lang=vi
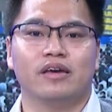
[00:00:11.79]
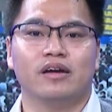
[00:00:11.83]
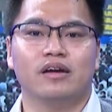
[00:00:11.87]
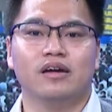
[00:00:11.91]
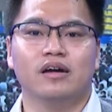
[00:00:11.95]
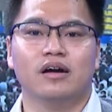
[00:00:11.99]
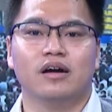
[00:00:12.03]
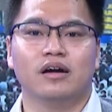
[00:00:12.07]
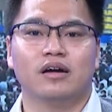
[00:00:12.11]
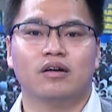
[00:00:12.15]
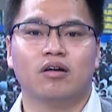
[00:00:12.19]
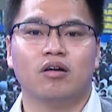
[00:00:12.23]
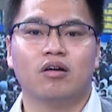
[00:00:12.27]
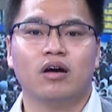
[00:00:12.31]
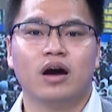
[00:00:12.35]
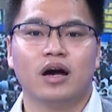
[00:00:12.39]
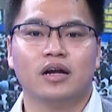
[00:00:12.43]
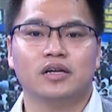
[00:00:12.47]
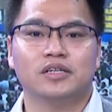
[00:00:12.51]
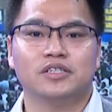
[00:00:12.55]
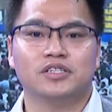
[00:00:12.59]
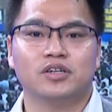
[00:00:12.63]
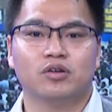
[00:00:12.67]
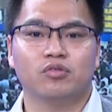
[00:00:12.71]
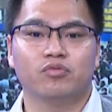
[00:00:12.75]
những người khó
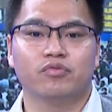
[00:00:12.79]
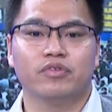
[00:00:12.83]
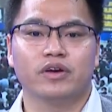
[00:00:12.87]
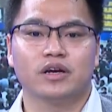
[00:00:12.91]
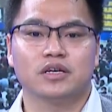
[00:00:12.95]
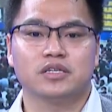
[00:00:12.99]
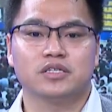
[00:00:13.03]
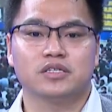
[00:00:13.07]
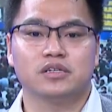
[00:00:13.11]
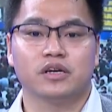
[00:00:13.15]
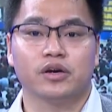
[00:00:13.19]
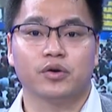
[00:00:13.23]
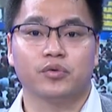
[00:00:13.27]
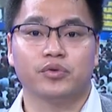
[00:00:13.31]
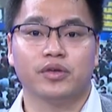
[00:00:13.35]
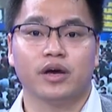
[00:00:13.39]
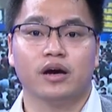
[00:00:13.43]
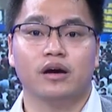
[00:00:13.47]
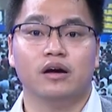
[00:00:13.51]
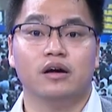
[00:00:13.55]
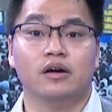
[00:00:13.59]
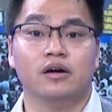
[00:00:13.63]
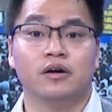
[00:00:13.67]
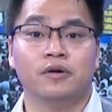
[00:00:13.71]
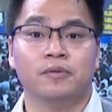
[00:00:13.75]
khăn trong việc sở hữu nhà
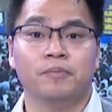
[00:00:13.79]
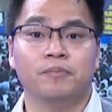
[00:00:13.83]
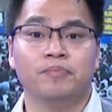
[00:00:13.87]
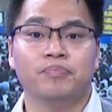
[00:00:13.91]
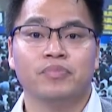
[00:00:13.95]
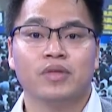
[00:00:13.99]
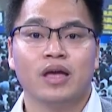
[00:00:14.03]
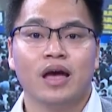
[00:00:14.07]
ở.